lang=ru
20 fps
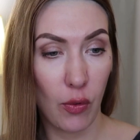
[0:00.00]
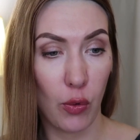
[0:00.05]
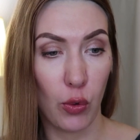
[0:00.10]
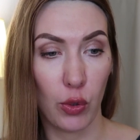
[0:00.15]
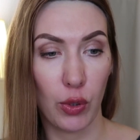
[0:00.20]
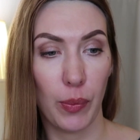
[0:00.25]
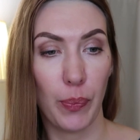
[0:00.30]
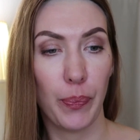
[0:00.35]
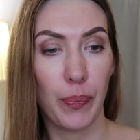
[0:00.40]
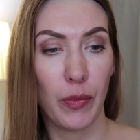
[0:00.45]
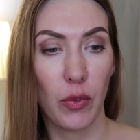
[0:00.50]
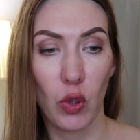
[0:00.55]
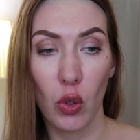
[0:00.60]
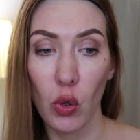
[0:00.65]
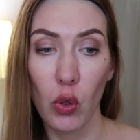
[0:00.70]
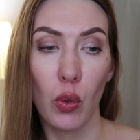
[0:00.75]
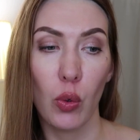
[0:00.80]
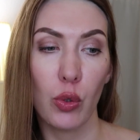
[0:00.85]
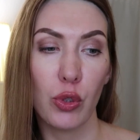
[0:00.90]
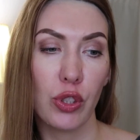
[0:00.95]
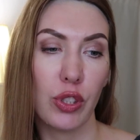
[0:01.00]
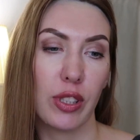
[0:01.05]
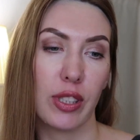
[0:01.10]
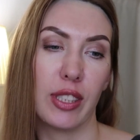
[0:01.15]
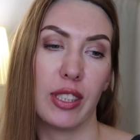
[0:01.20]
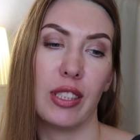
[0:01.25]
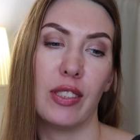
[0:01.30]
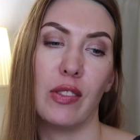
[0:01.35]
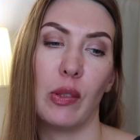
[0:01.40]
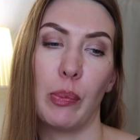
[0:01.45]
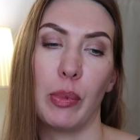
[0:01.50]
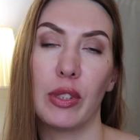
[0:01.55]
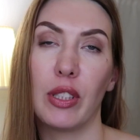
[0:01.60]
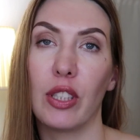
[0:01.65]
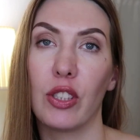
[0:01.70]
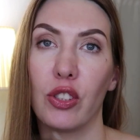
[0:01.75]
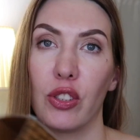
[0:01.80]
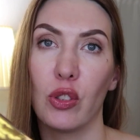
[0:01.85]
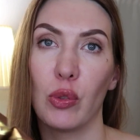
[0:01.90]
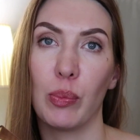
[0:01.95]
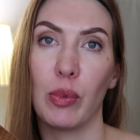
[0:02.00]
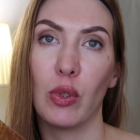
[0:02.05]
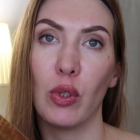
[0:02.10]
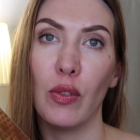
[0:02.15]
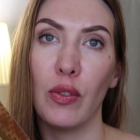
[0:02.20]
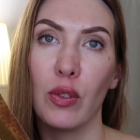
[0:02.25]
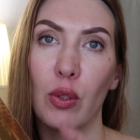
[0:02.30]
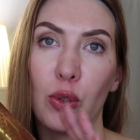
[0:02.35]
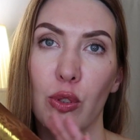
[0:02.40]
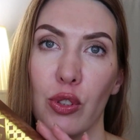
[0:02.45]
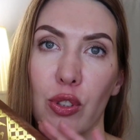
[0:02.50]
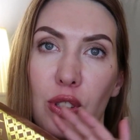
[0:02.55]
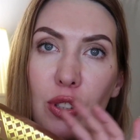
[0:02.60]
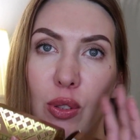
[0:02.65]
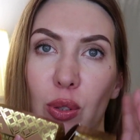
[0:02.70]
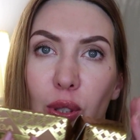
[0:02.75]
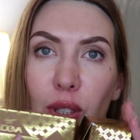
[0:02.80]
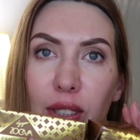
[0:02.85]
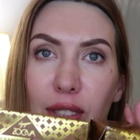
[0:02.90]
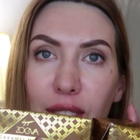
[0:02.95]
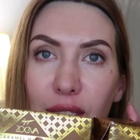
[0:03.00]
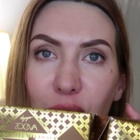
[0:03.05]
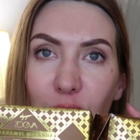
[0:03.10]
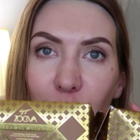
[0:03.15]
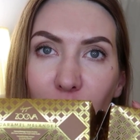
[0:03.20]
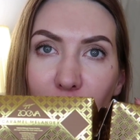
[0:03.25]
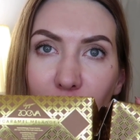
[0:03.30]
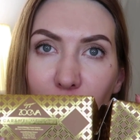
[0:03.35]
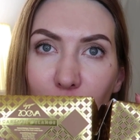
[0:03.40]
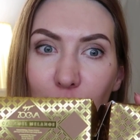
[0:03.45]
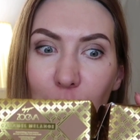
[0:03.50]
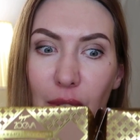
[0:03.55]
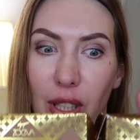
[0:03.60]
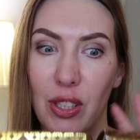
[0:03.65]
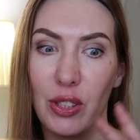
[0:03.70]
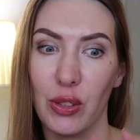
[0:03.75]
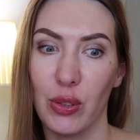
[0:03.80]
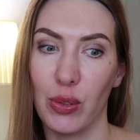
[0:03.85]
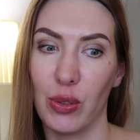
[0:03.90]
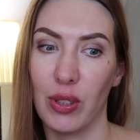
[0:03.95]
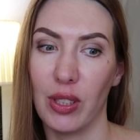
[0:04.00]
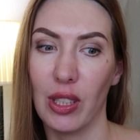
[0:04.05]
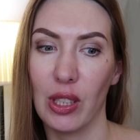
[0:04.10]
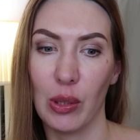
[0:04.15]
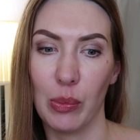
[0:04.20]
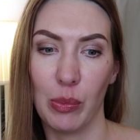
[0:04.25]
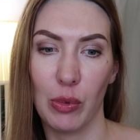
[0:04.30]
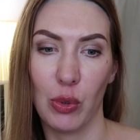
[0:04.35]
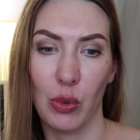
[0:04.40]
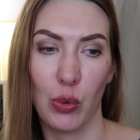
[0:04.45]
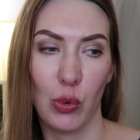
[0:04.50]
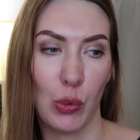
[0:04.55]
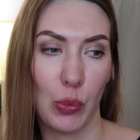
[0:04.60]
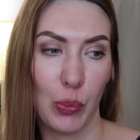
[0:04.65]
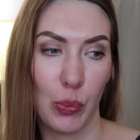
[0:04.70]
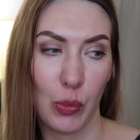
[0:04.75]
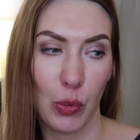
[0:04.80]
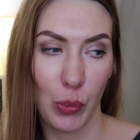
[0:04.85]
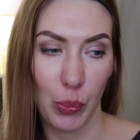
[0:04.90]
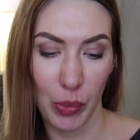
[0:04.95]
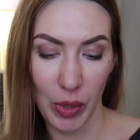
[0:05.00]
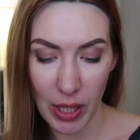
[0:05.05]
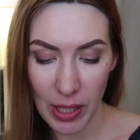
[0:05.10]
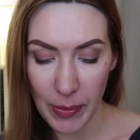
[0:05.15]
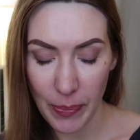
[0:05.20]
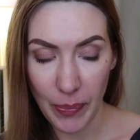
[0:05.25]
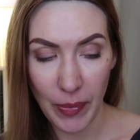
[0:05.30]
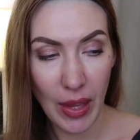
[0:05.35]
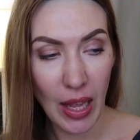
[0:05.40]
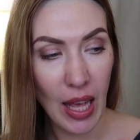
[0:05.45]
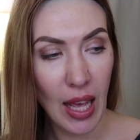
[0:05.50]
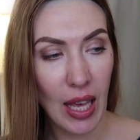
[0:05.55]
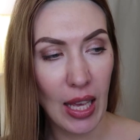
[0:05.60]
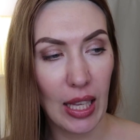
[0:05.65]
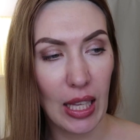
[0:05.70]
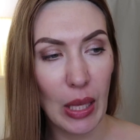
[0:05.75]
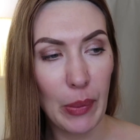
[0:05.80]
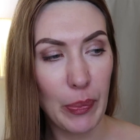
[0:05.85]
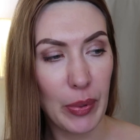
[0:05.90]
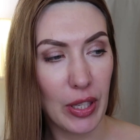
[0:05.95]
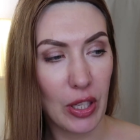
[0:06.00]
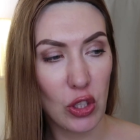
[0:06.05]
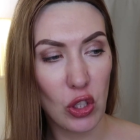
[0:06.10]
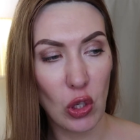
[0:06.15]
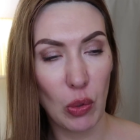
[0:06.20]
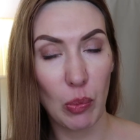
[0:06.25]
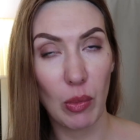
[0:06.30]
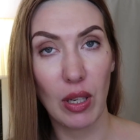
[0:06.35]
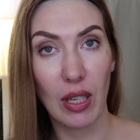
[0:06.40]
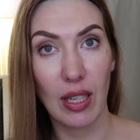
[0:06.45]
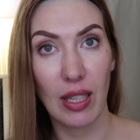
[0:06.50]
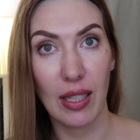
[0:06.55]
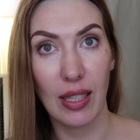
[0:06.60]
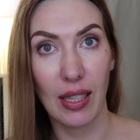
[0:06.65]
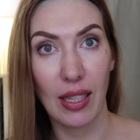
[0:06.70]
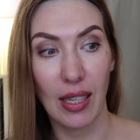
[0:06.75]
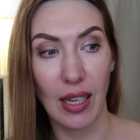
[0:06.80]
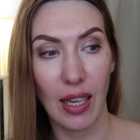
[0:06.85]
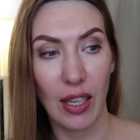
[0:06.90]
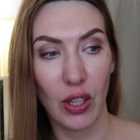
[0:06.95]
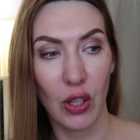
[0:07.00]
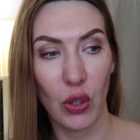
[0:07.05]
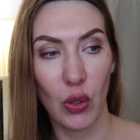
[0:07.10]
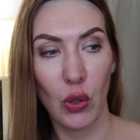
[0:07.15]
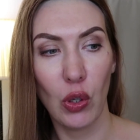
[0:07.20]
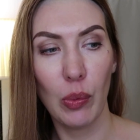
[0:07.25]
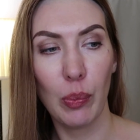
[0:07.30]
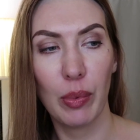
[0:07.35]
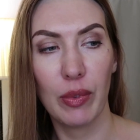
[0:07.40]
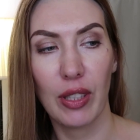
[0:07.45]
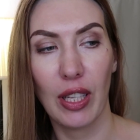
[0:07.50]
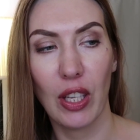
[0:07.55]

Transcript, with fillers: Вот. Но очень красивая подарочная упаковка, очень недорого стоит, так что рекомендую купить. И перейдем к iHerb.